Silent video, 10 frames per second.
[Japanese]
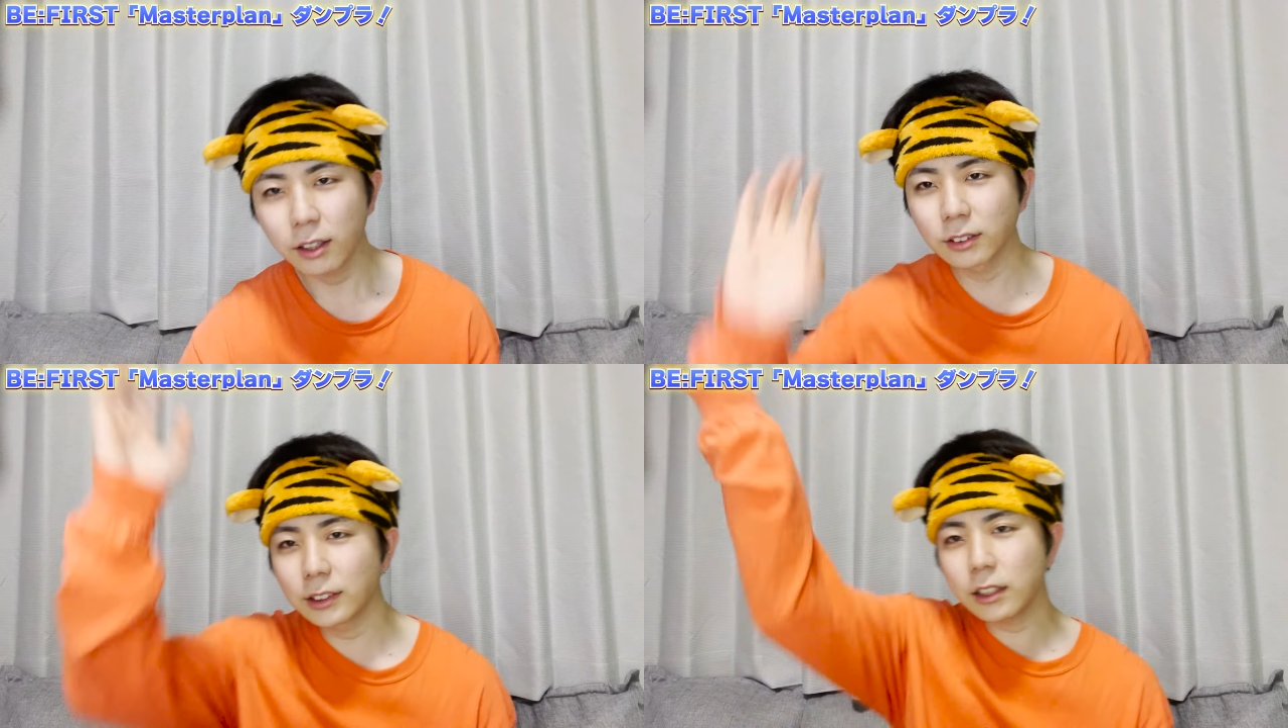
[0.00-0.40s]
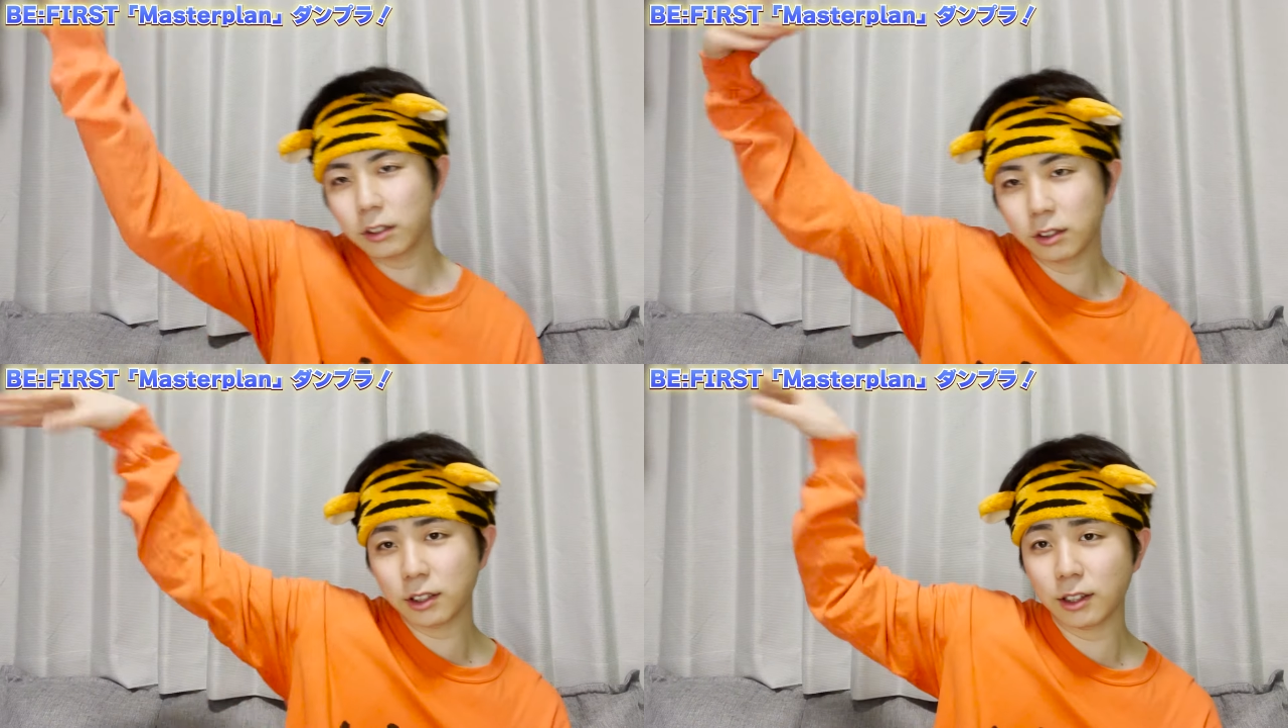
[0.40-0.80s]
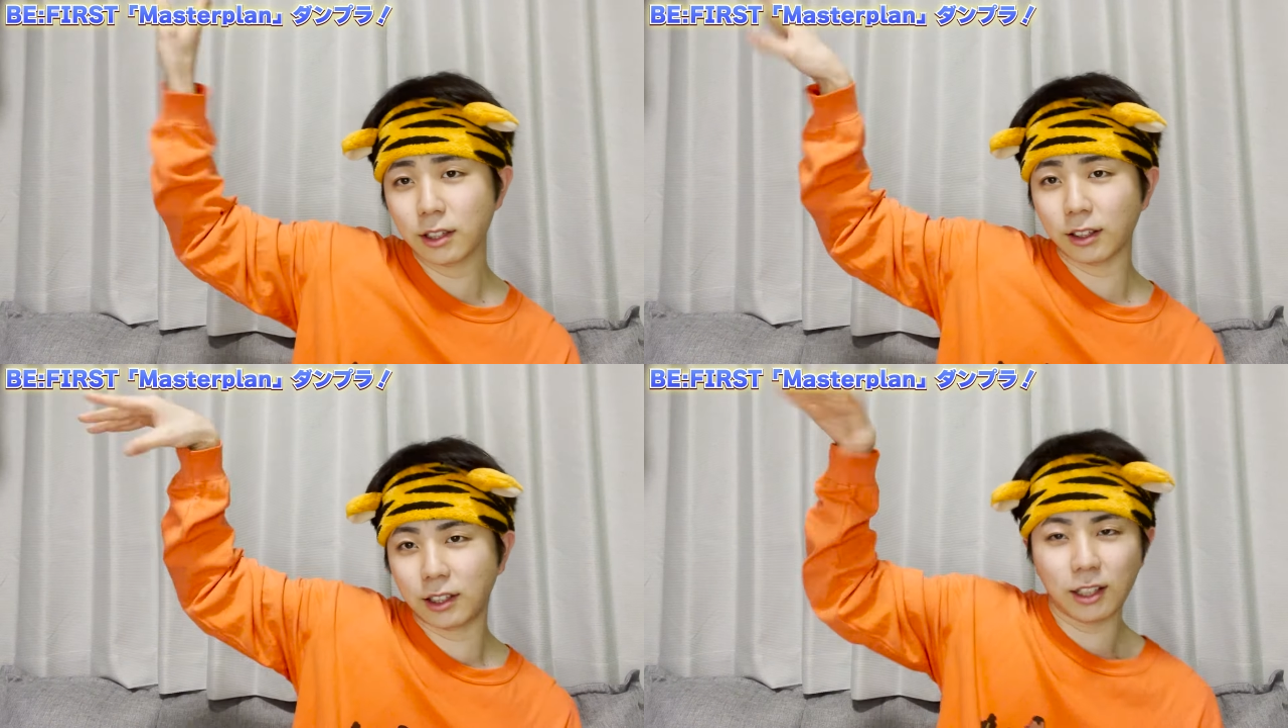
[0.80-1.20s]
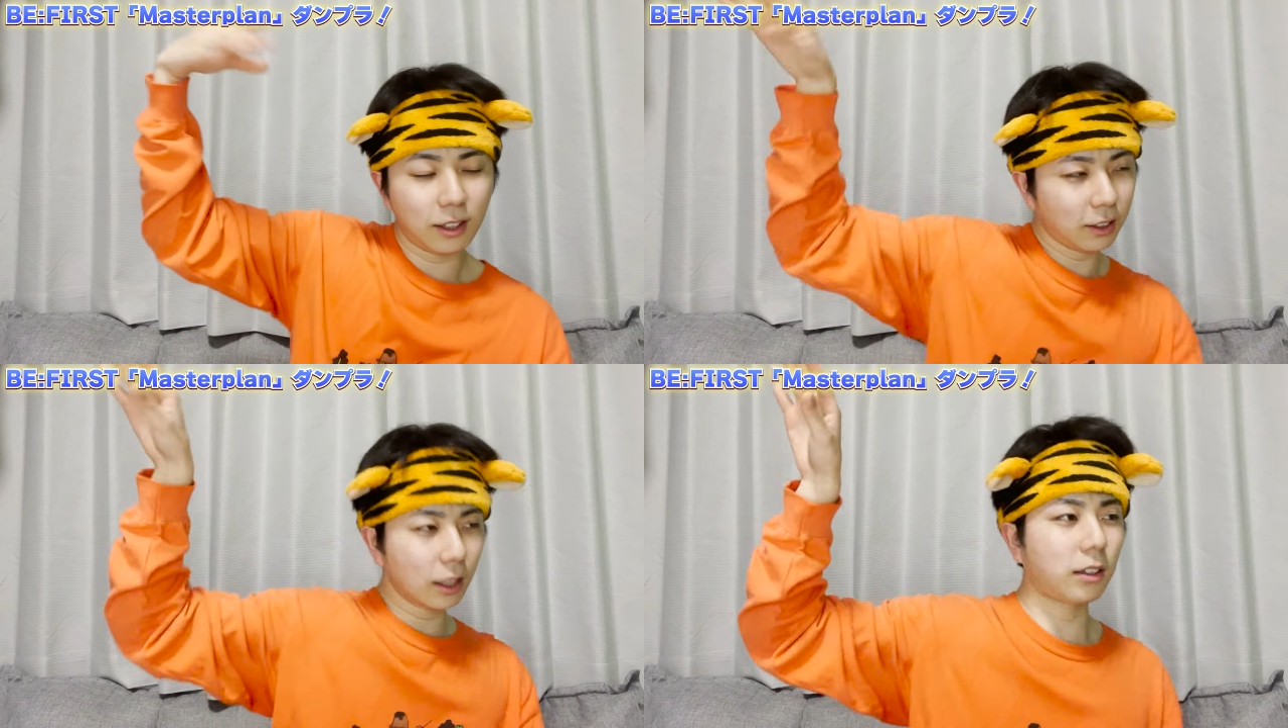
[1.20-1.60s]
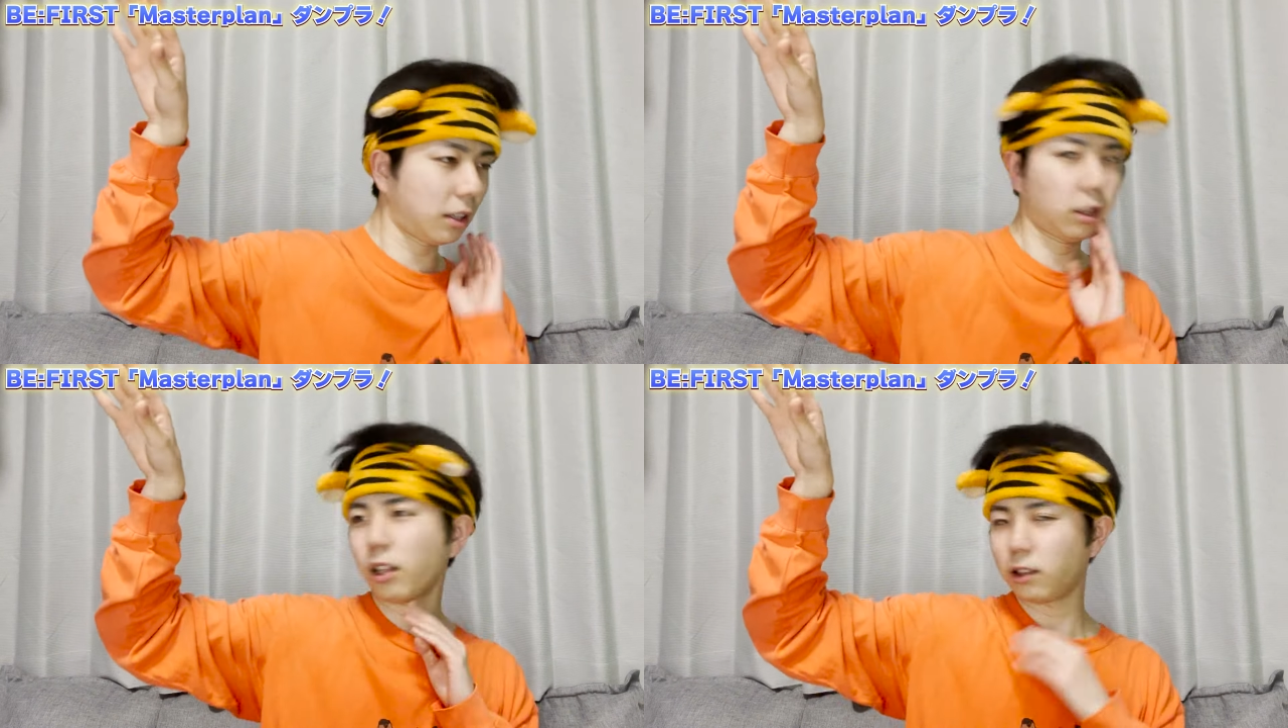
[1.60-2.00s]
もう、てっとってってってってってっ
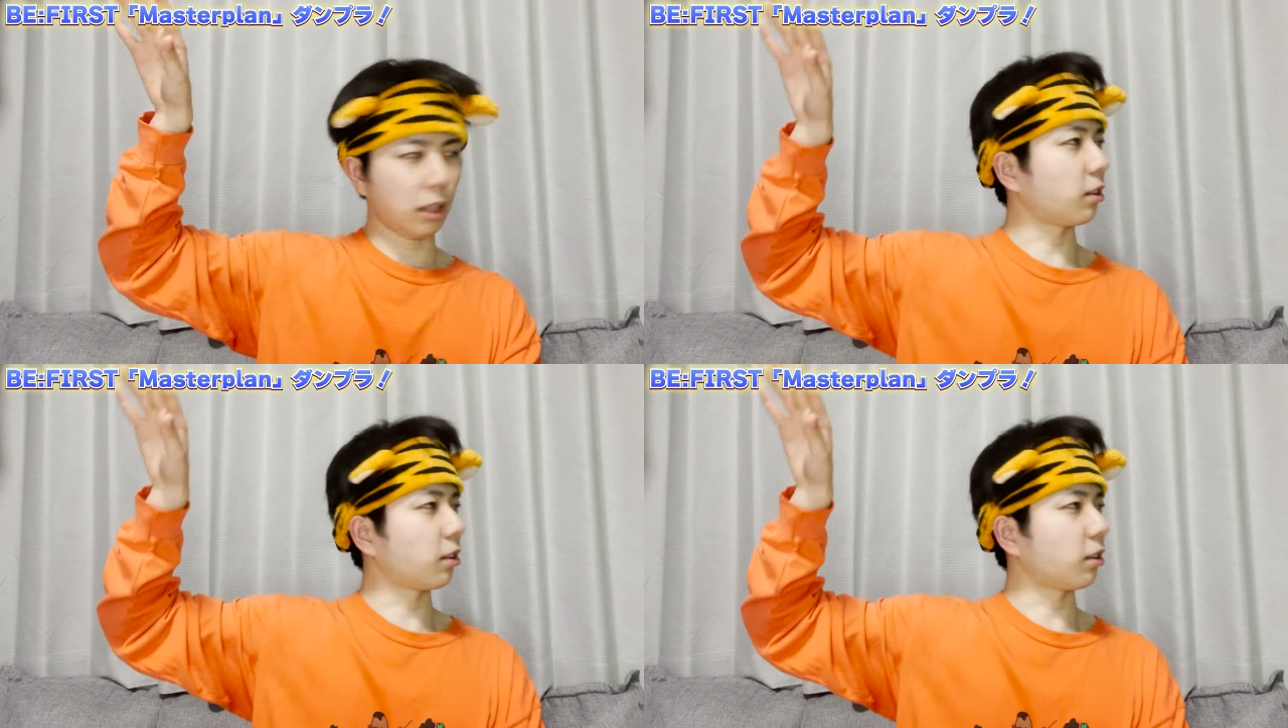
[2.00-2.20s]
てってってっ